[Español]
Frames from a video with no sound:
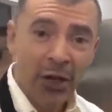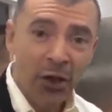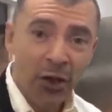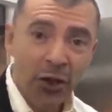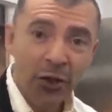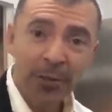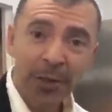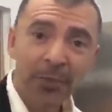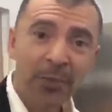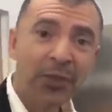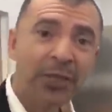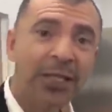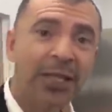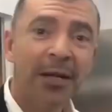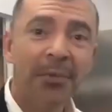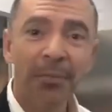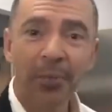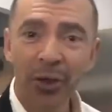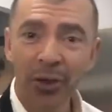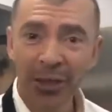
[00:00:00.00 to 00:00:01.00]
Nos vemos
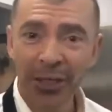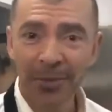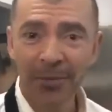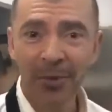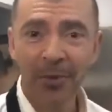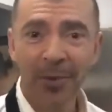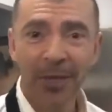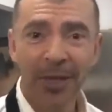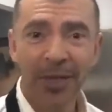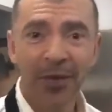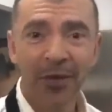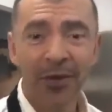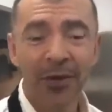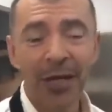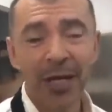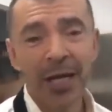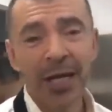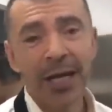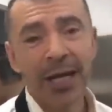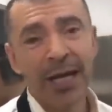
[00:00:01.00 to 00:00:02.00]
en el próximo
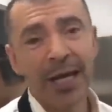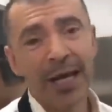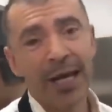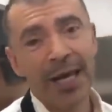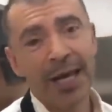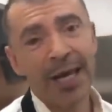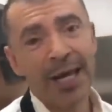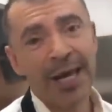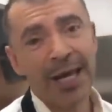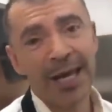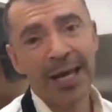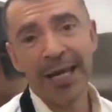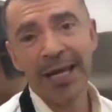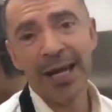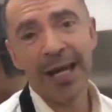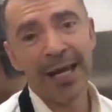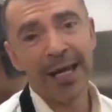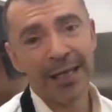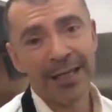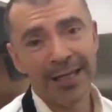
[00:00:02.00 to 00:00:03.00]
vídeo y,
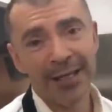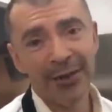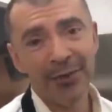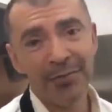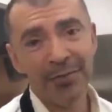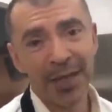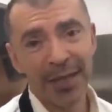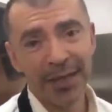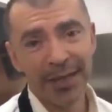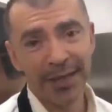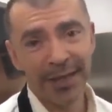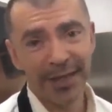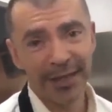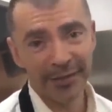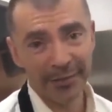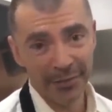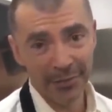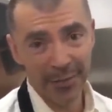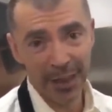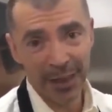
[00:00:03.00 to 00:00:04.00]
nada, ha sido un
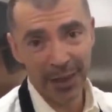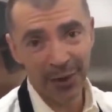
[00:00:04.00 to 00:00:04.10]
placer.